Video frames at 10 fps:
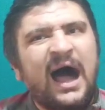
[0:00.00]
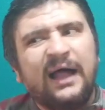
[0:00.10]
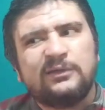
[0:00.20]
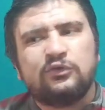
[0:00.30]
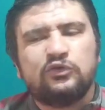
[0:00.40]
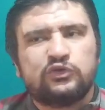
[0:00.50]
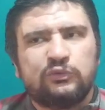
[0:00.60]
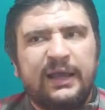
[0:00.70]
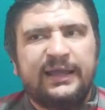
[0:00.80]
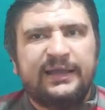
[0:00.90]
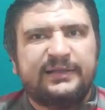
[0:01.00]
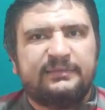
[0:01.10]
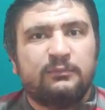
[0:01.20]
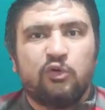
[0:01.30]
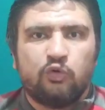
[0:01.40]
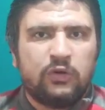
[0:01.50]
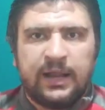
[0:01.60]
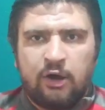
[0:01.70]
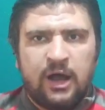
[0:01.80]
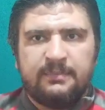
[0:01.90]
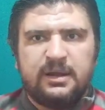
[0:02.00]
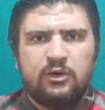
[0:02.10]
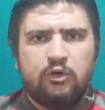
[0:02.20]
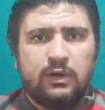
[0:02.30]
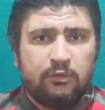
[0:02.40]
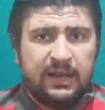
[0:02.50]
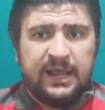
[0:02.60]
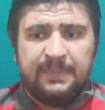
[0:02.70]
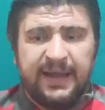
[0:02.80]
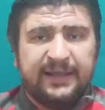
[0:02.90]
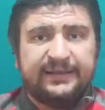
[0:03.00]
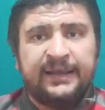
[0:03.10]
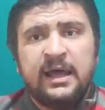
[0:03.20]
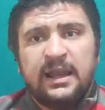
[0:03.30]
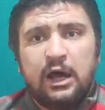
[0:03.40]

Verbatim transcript: عنده شويه مرونه نوعا ما ان هو لو لعب عادي